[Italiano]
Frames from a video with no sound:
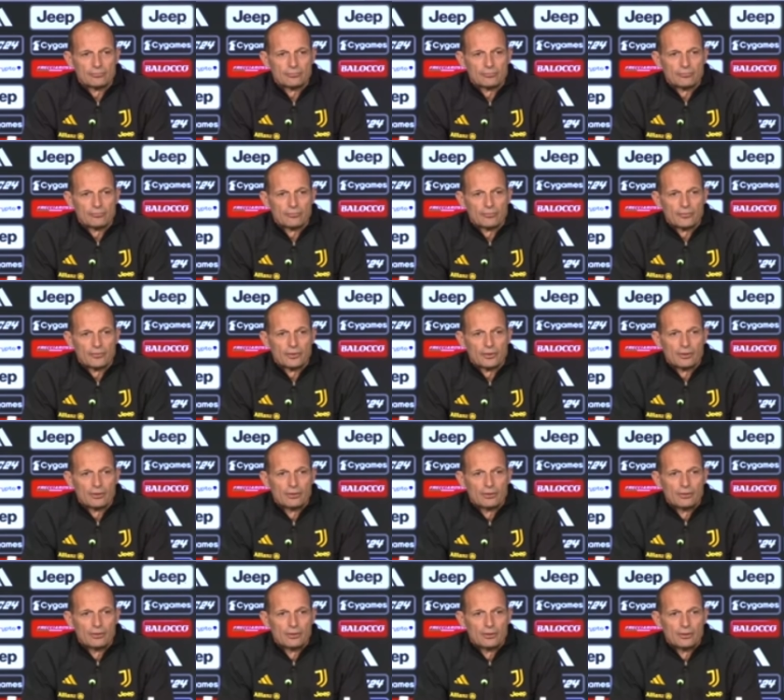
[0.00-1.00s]
alla
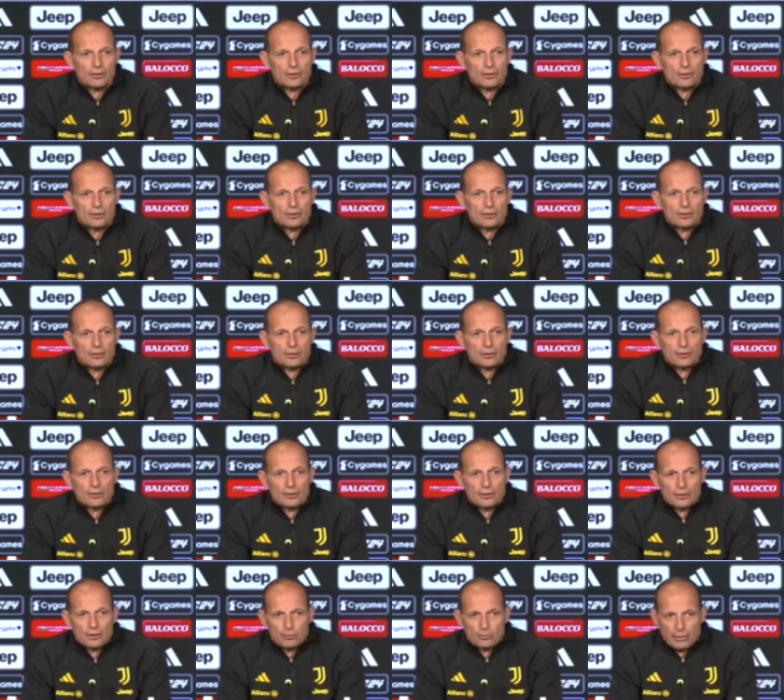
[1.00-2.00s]
Juventus. Ecco.
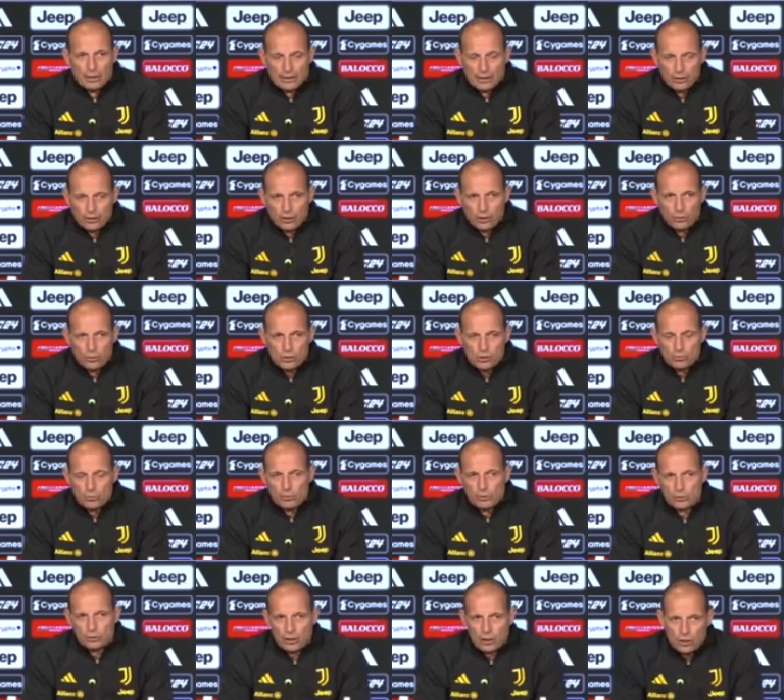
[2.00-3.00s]
Ma credo che in questo
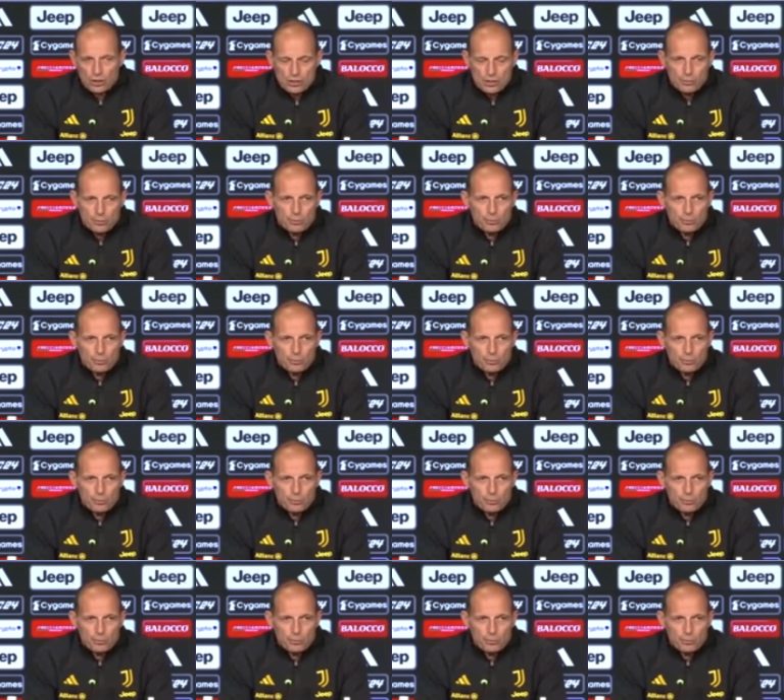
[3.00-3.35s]
momento la cosa più